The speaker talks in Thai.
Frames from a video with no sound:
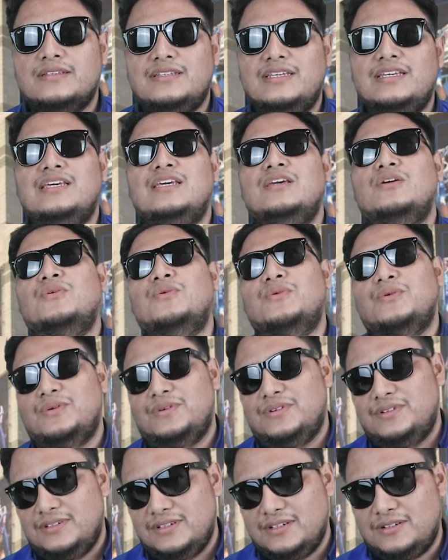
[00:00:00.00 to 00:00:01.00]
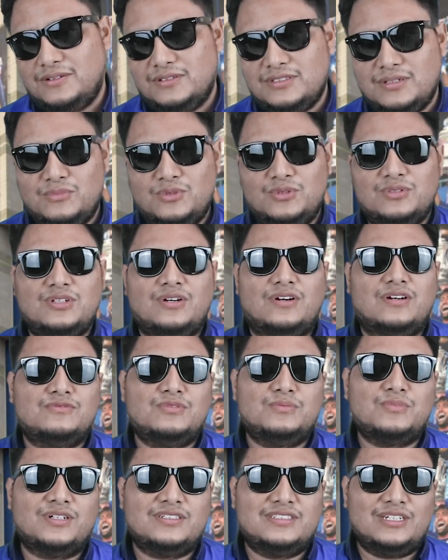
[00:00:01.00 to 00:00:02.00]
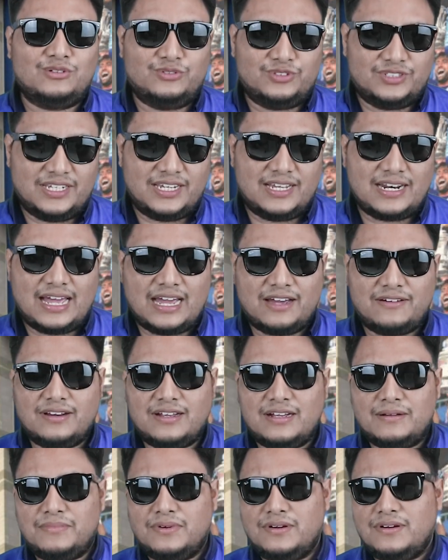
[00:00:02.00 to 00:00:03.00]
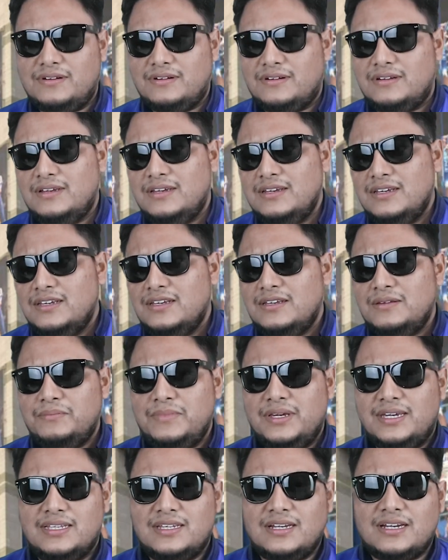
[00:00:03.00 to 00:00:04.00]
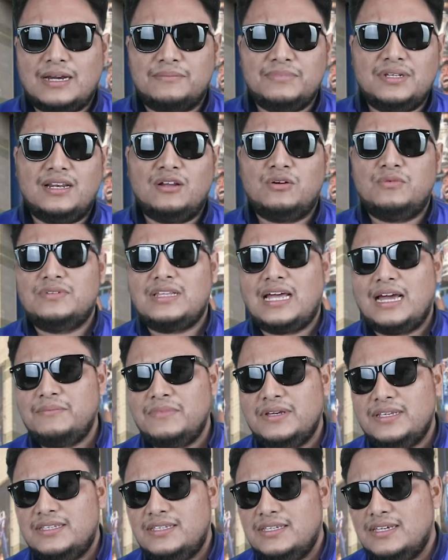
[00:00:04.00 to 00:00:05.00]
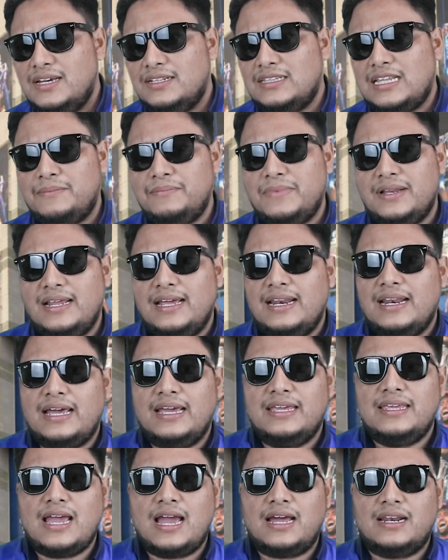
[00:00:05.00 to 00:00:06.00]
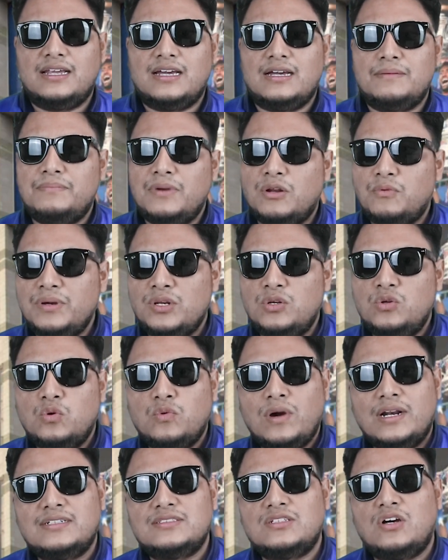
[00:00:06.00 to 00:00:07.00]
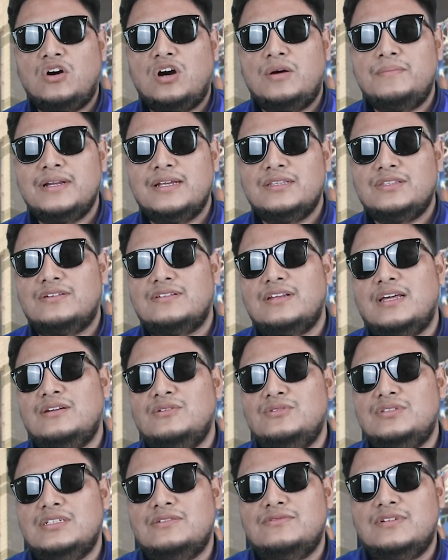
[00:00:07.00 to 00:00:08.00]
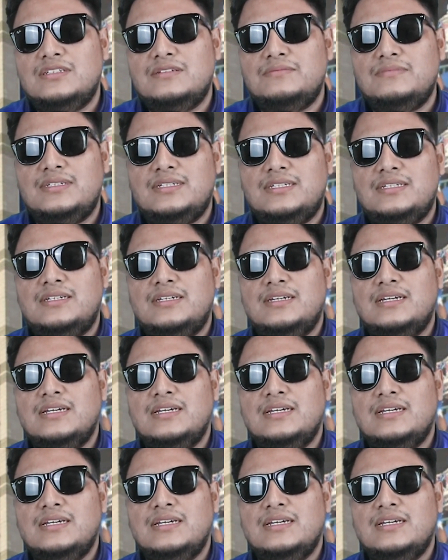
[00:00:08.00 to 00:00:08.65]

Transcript: ซี อี โอ ของสโมสรฟุตบอลเชลซีแล้วนะครับก็มีกิจกรรมที่เราตามไปเชียร์ตามไปหลายๆอย่างนะครับเราไปดูวันซ้อมนะตอนนั้นรู้สึกว่าจะมี